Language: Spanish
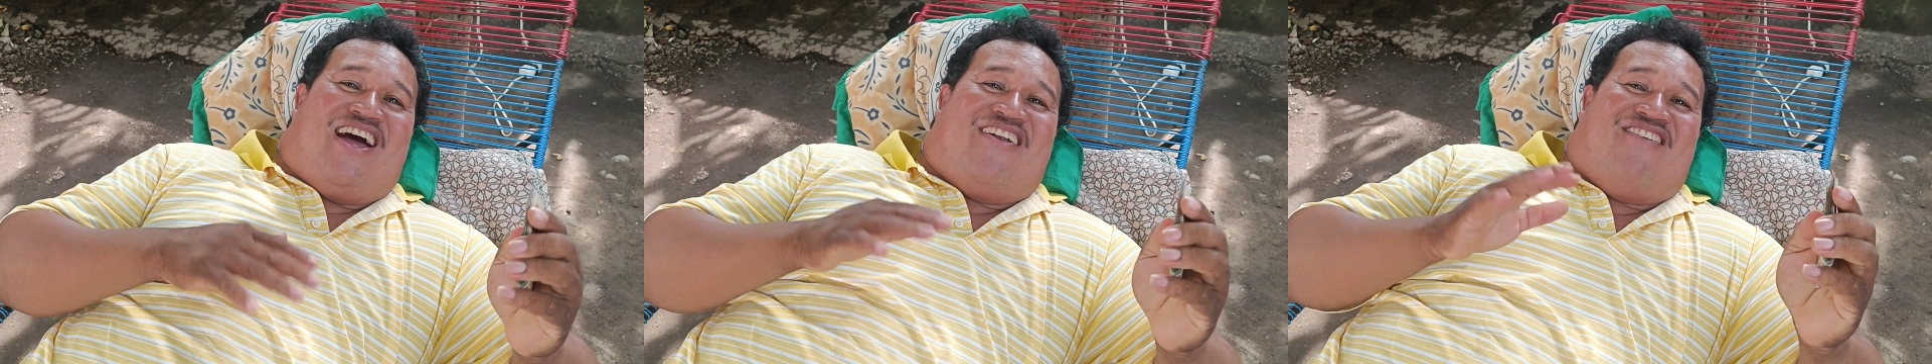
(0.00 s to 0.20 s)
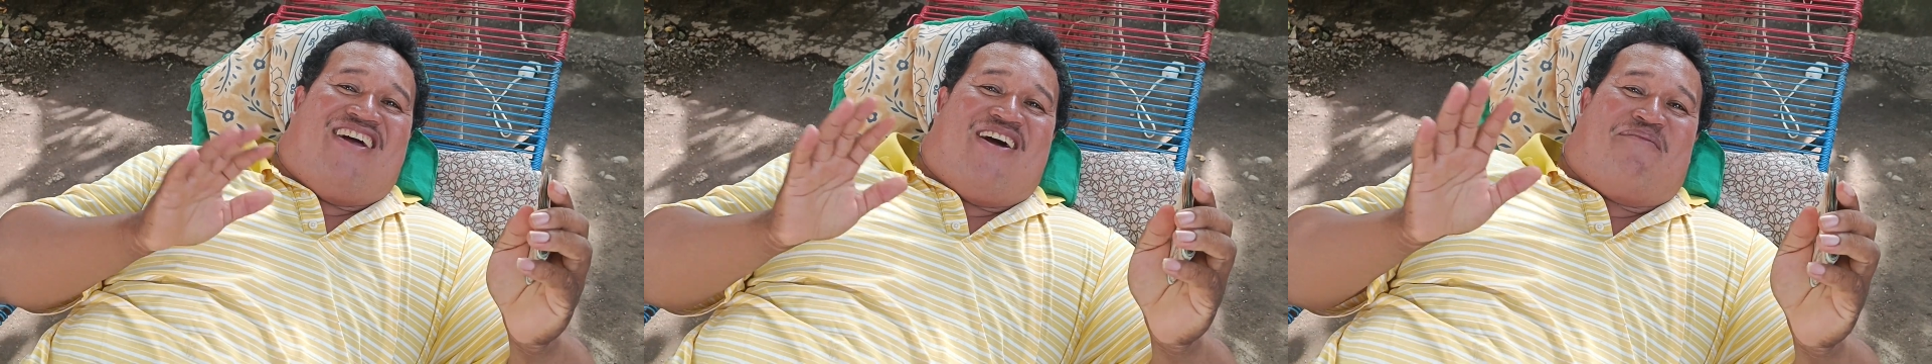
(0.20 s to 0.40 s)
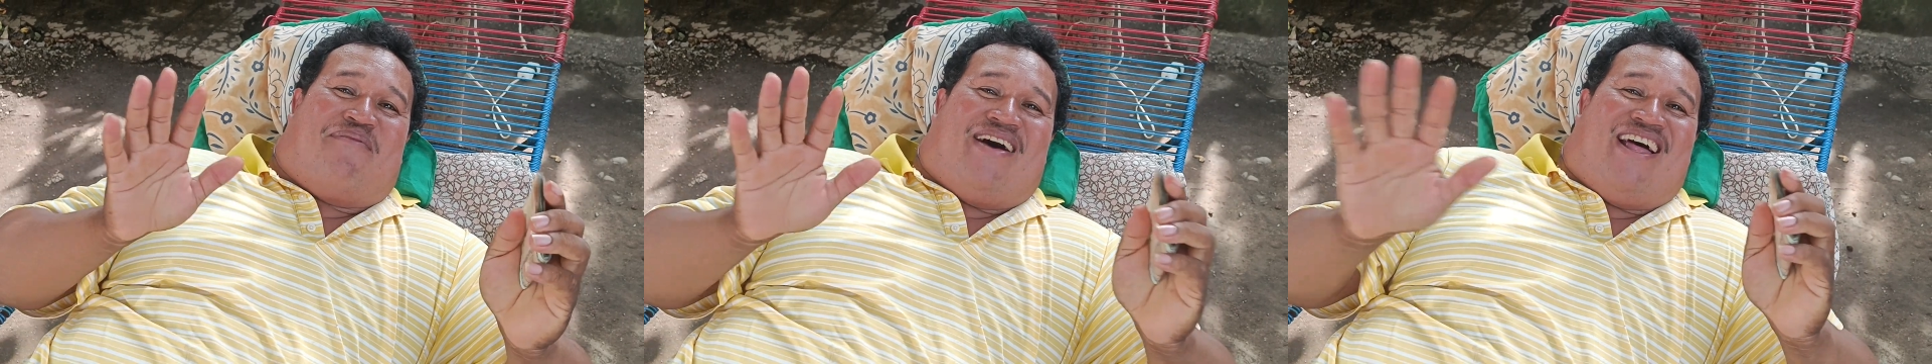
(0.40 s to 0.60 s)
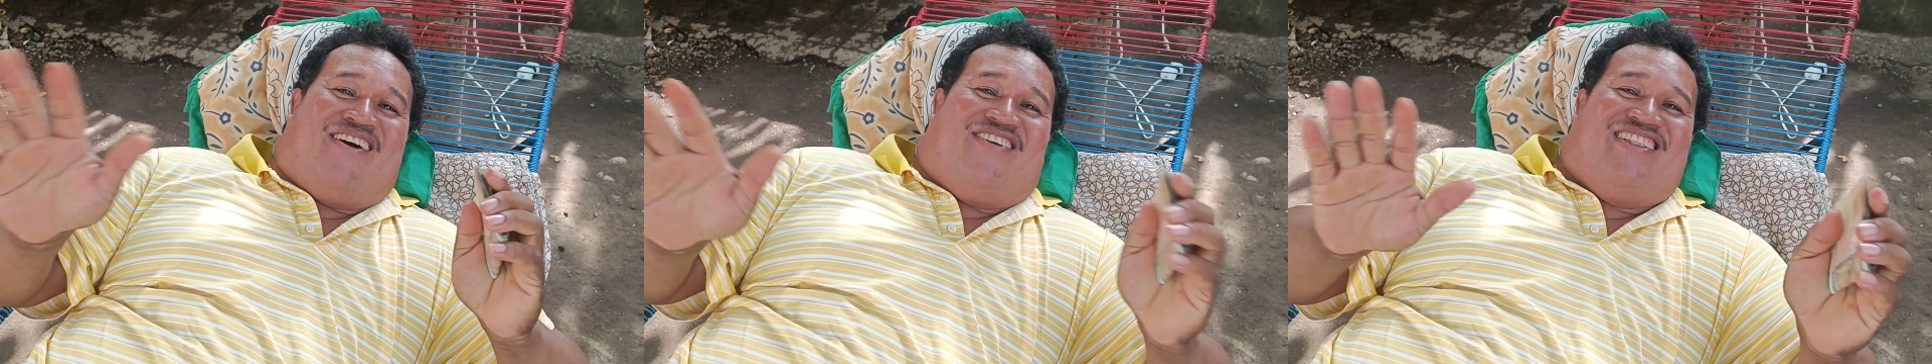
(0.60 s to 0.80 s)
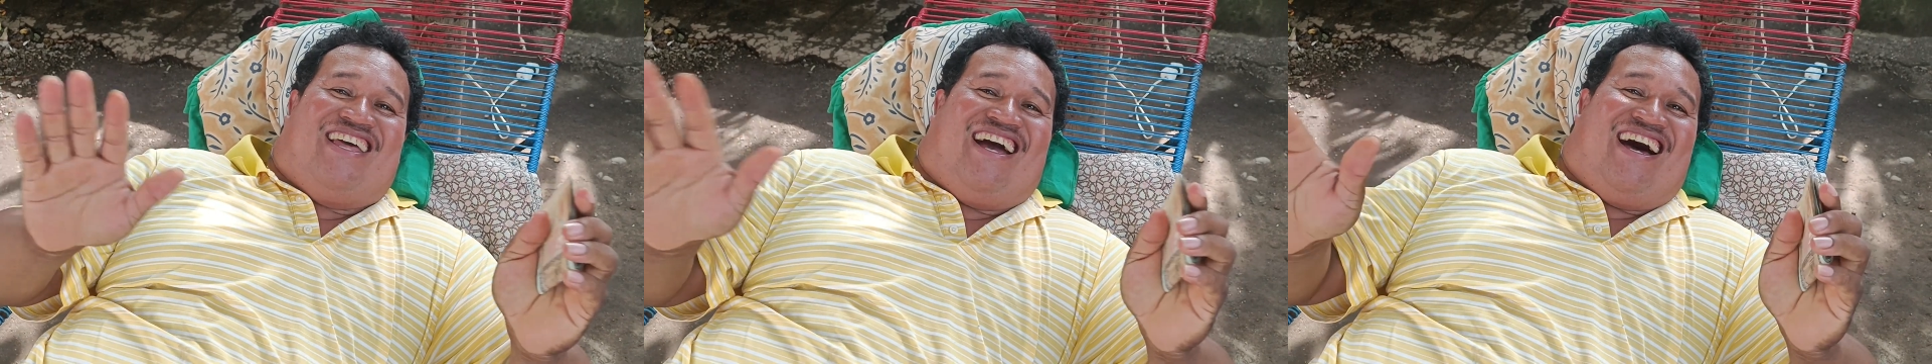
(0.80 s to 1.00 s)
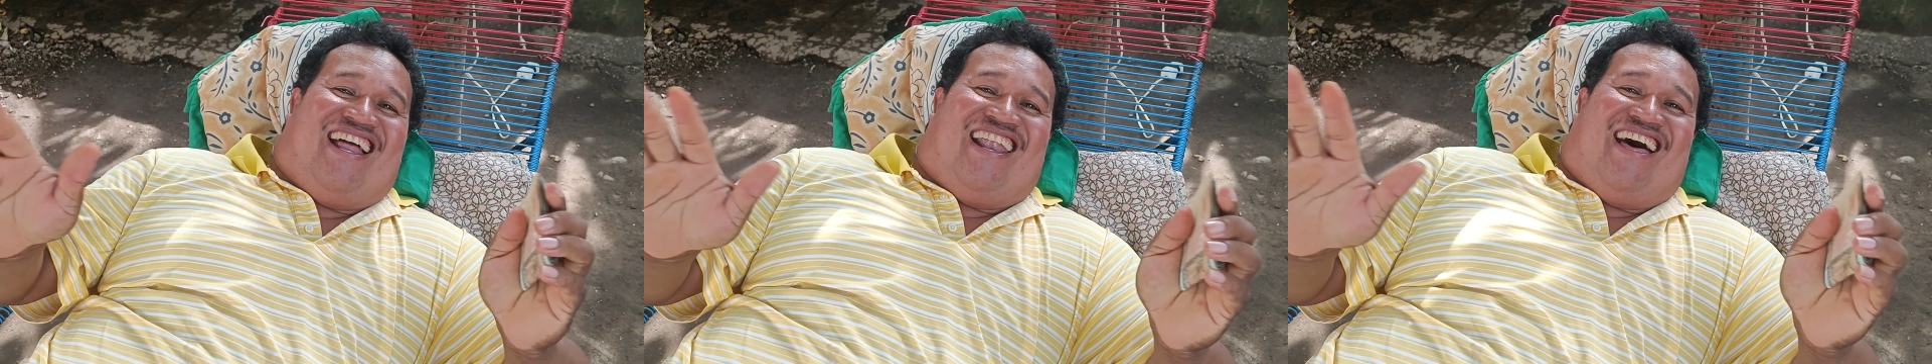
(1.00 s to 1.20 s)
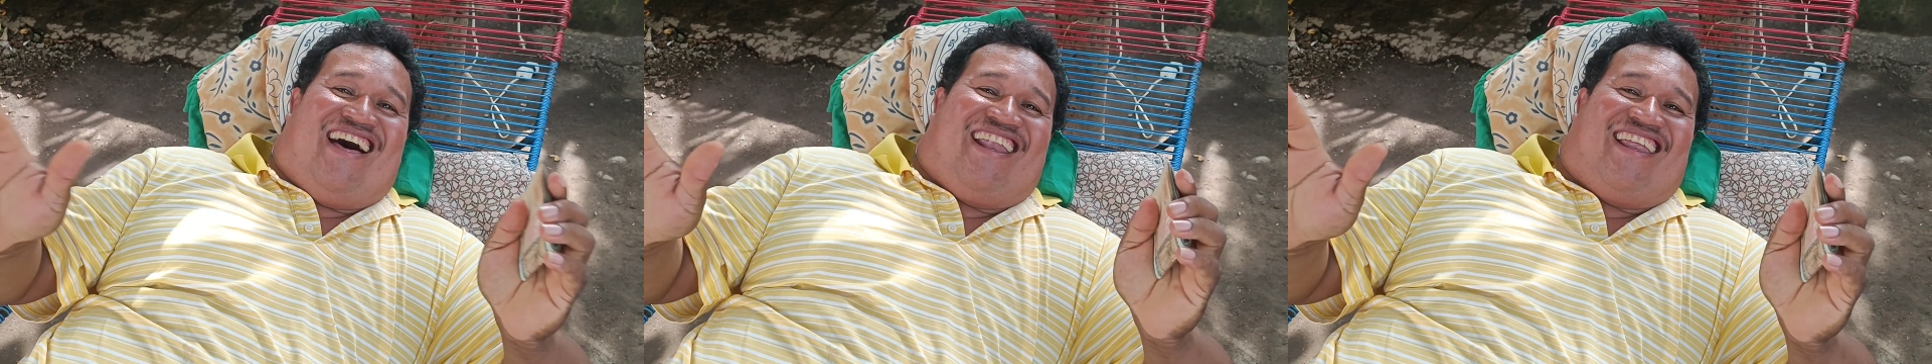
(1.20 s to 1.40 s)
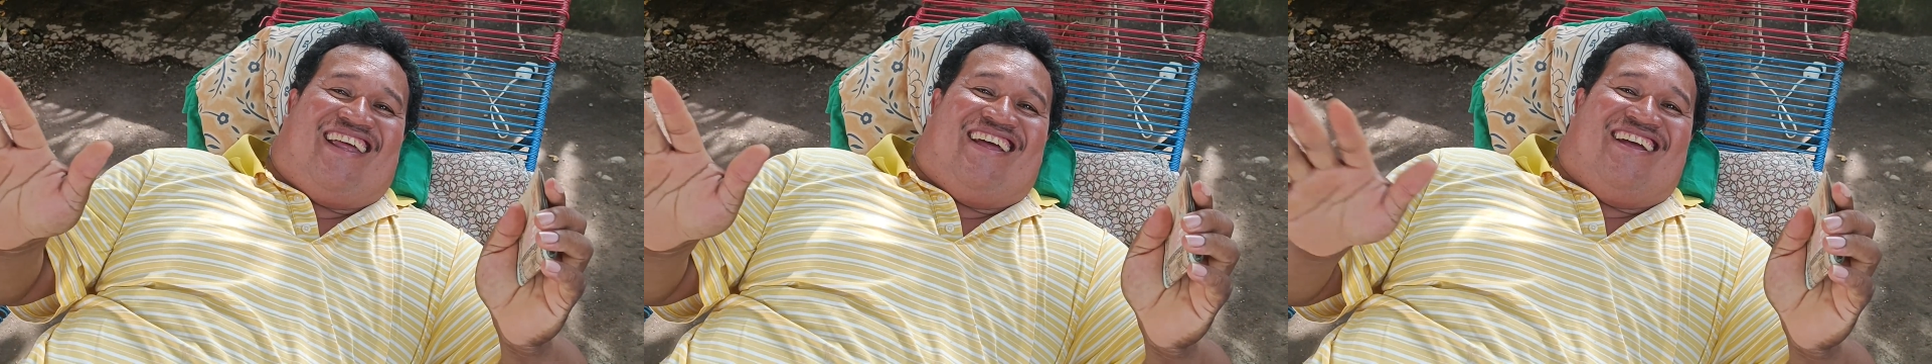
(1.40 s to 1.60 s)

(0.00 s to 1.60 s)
ya no hay para dónde jalar